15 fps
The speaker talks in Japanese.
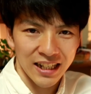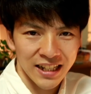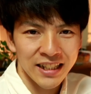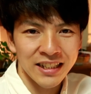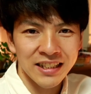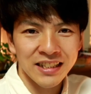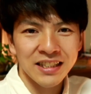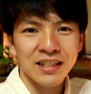は
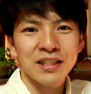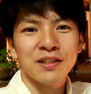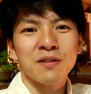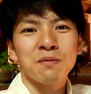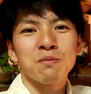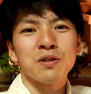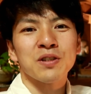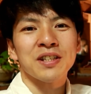い、すいす
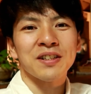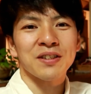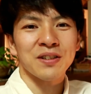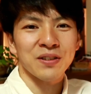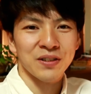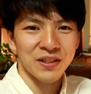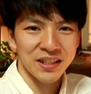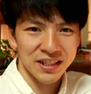いプロジェクト
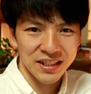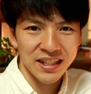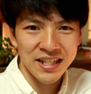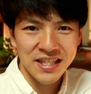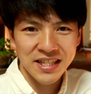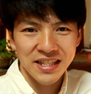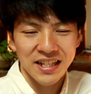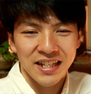のしん
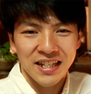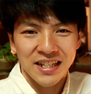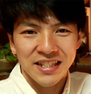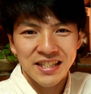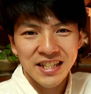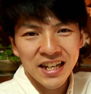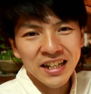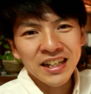です。
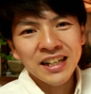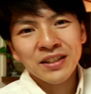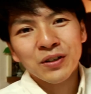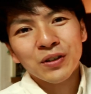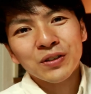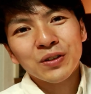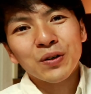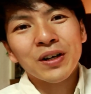前回
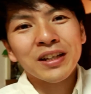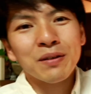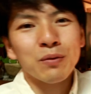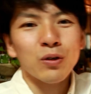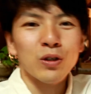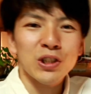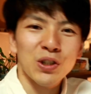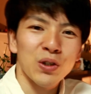の動画で
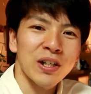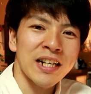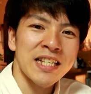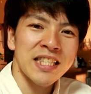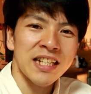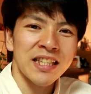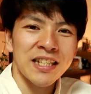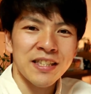もご紹介
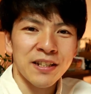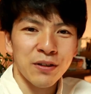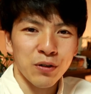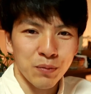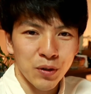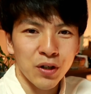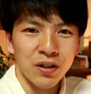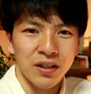したんですけど
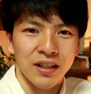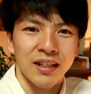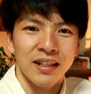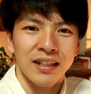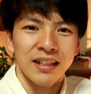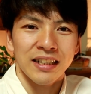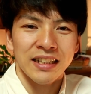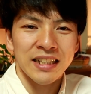も、
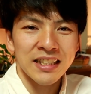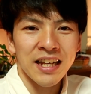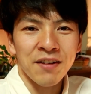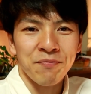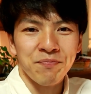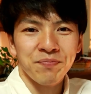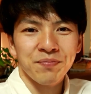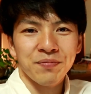以
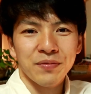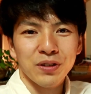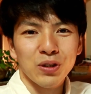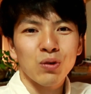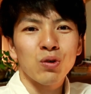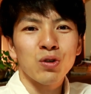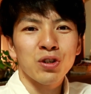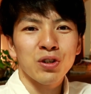前、
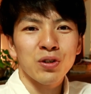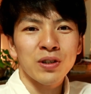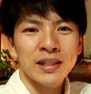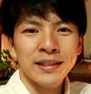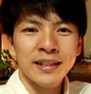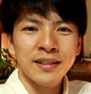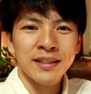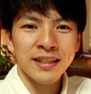東京
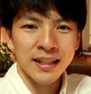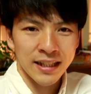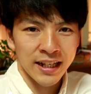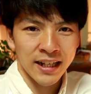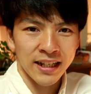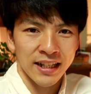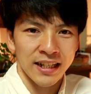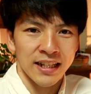浅草
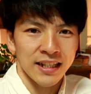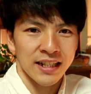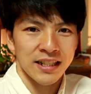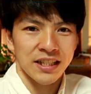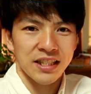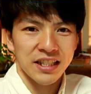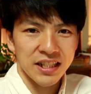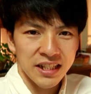で
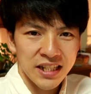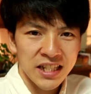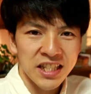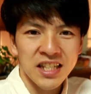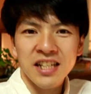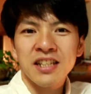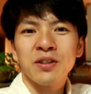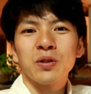人力
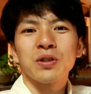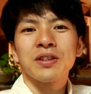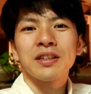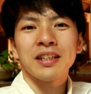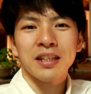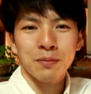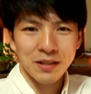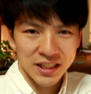車に乗っ
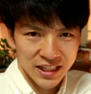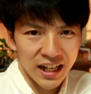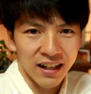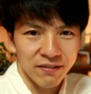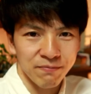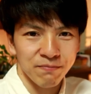てきました。